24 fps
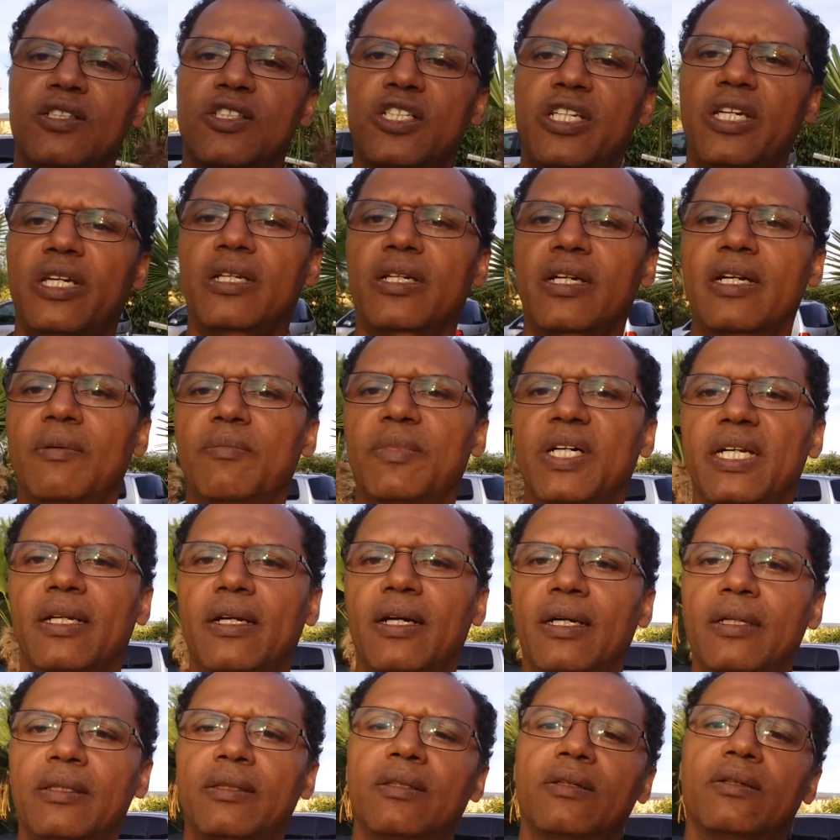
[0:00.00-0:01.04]
chers
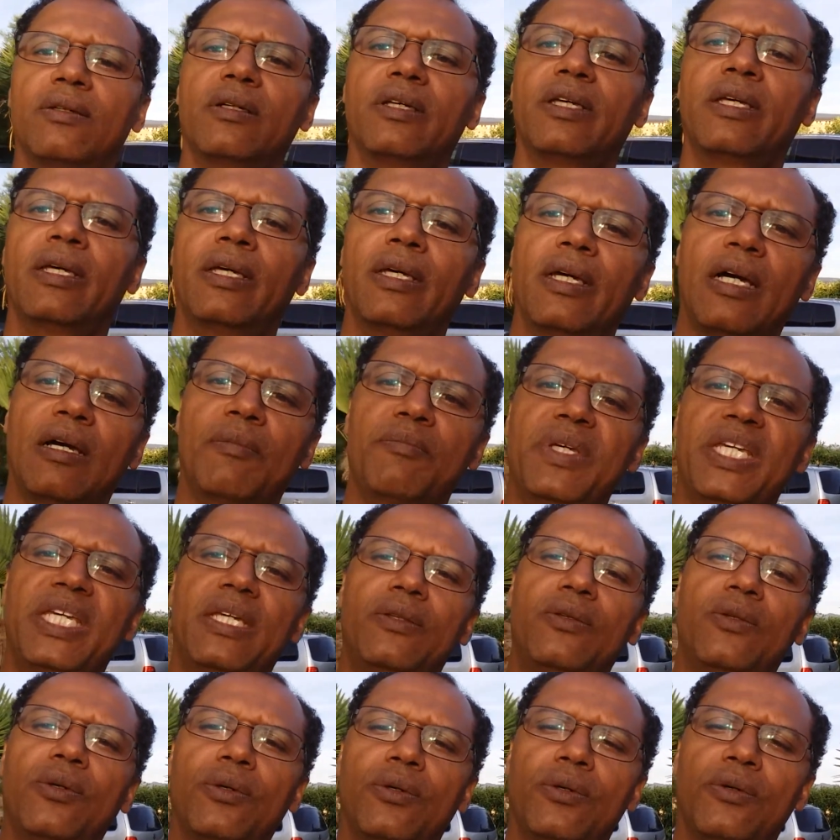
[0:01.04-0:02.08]
camarades et
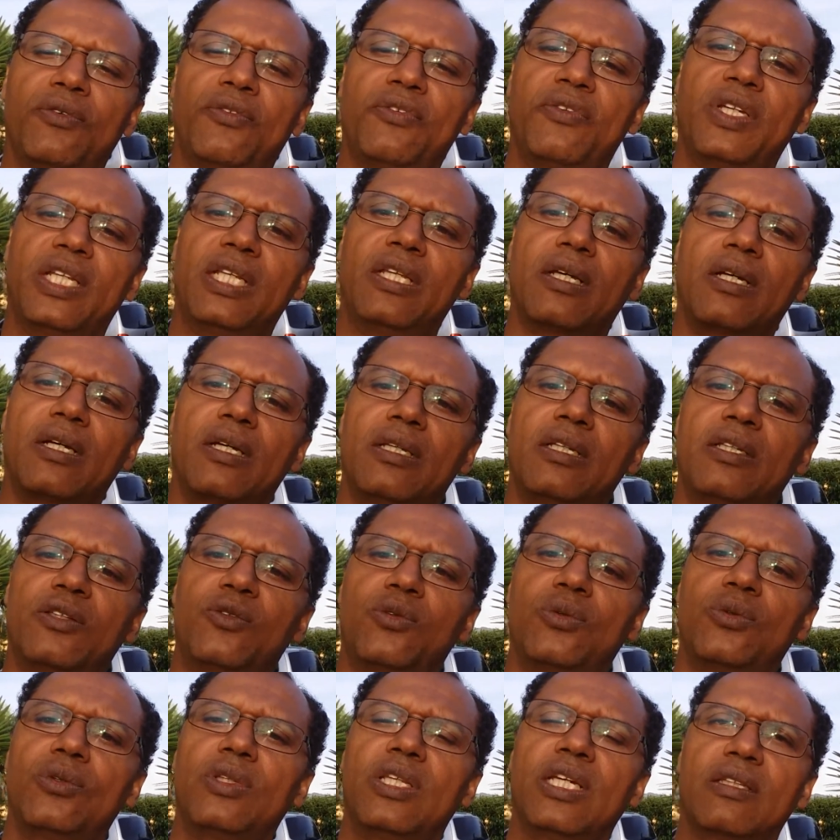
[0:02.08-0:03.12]
amis de
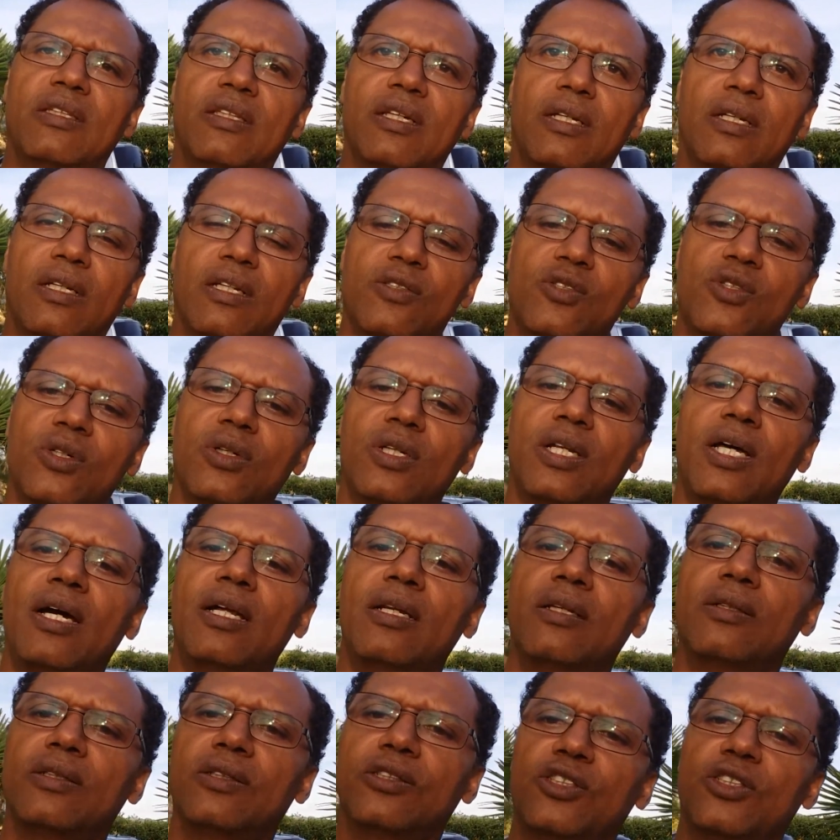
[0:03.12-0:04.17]
Fédéralitude
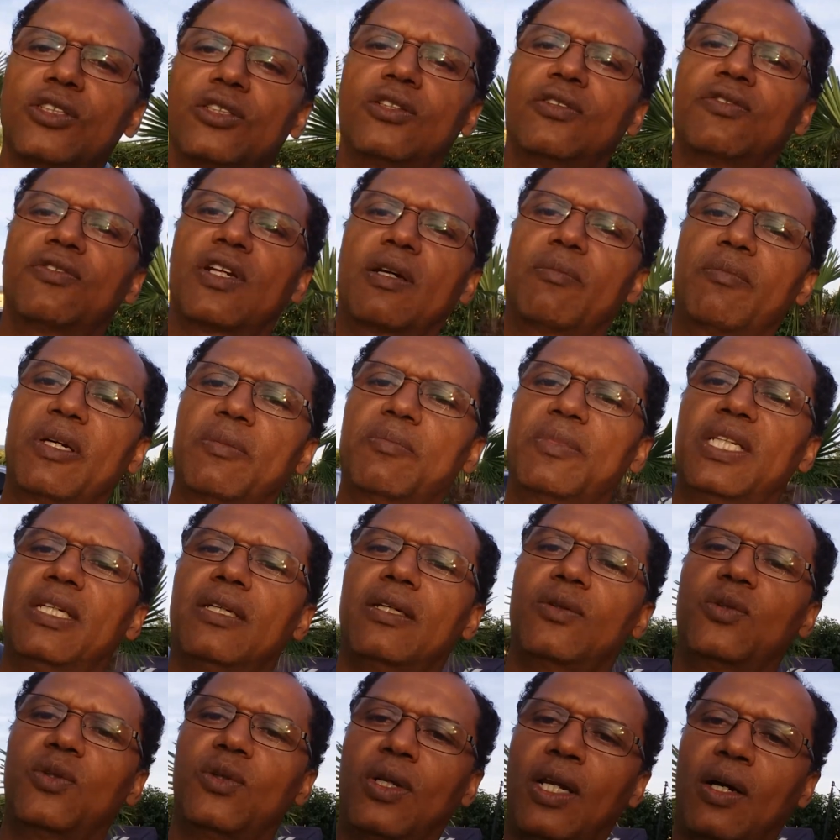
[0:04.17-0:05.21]
internationale, je devrais même
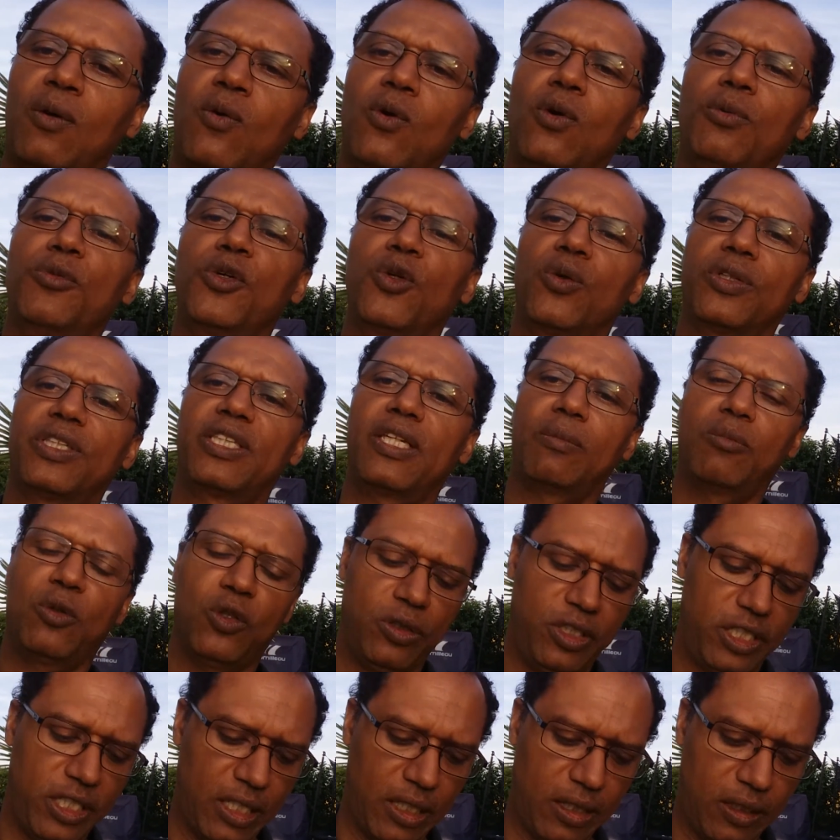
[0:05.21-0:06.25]
dire de la communauté
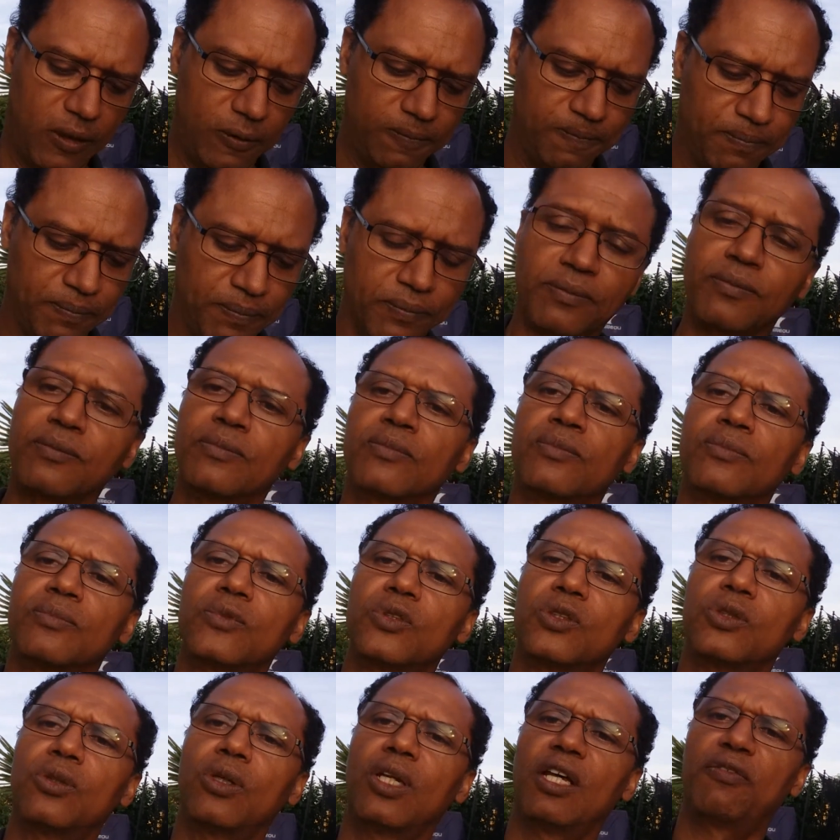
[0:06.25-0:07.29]
mondiale
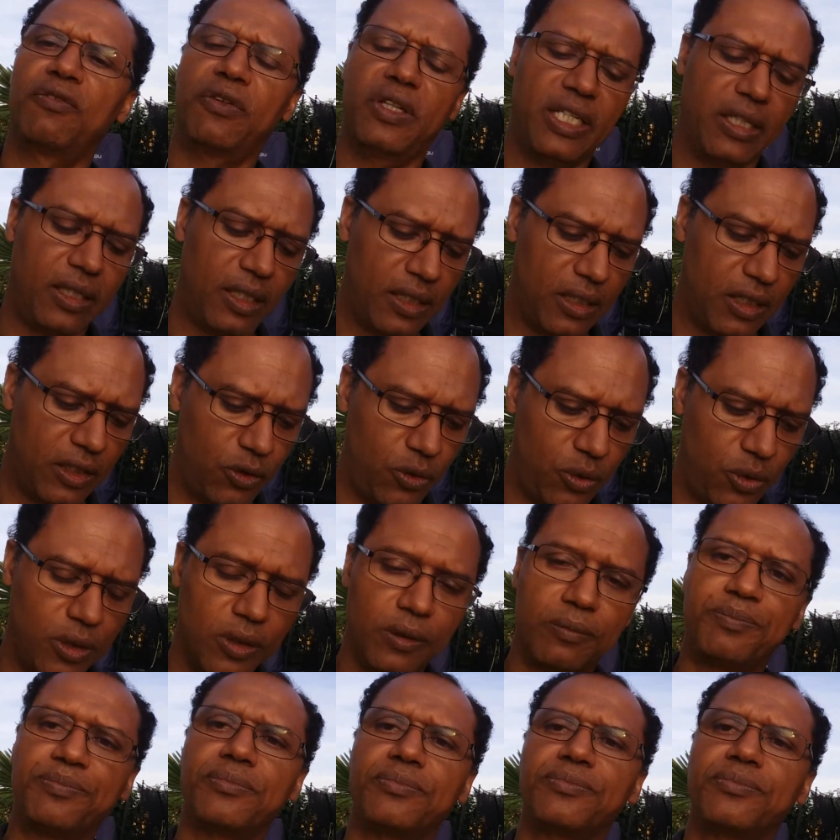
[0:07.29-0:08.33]
de la
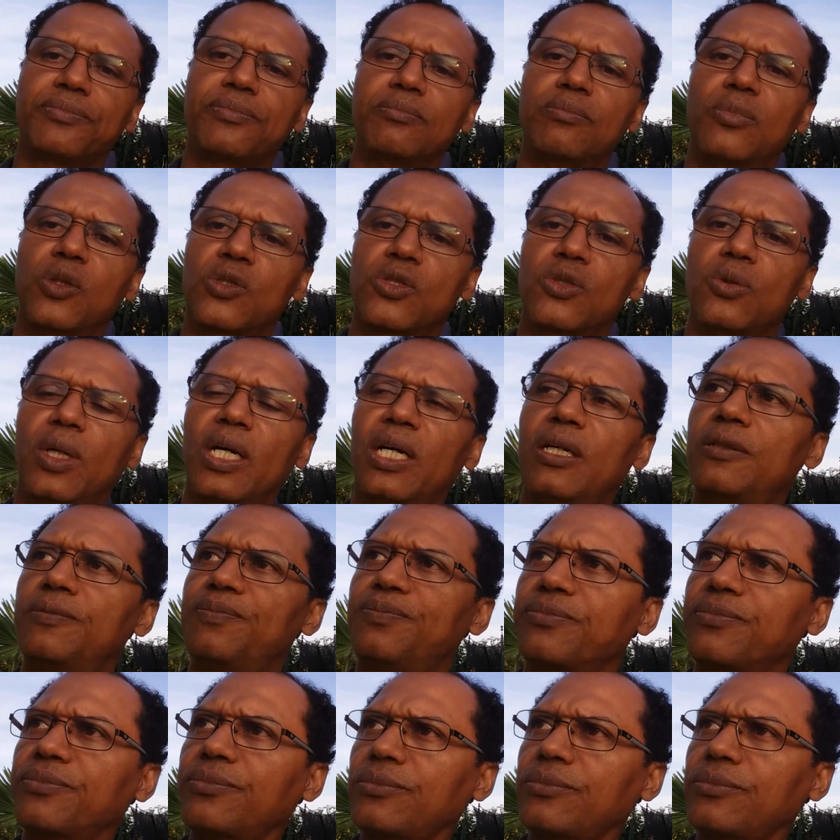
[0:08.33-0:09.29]
Fédéralitude, bonsoir.